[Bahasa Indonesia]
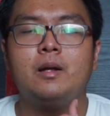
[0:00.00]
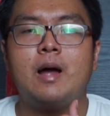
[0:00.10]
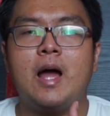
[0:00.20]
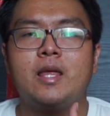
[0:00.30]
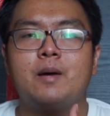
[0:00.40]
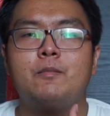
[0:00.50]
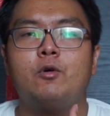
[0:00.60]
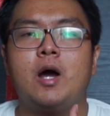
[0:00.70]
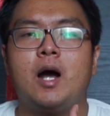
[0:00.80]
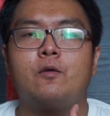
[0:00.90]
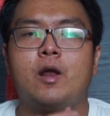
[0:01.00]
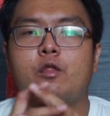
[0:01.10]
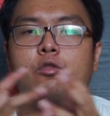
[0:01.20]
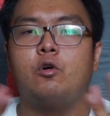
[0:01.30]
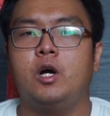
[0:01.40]
hanya menggunakan
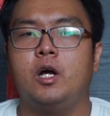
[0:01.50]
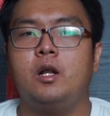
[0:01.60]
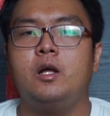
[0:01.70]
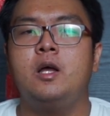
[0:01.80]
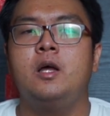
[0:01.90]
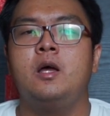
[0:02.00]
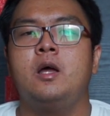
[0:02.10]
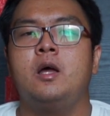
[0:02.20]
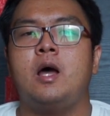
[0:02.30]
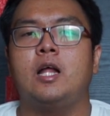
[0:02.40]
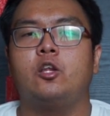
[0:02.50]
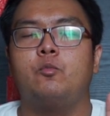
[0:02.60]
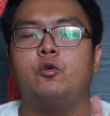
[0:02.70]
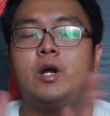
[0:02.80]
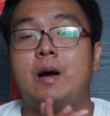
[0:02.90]
wireless dongle
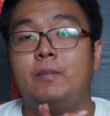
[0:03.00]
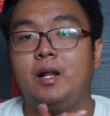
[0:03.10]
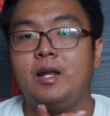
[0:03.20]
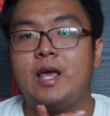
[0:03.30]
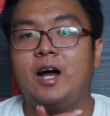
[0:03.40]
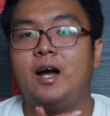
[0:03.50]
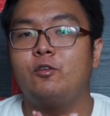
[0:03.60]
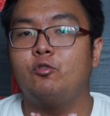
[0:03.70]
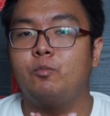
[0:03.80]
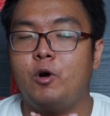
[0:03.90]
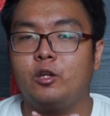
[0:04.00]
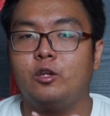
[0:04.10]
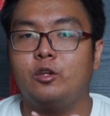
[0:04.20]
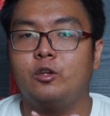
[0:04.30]
ataupun kabel yang nggak support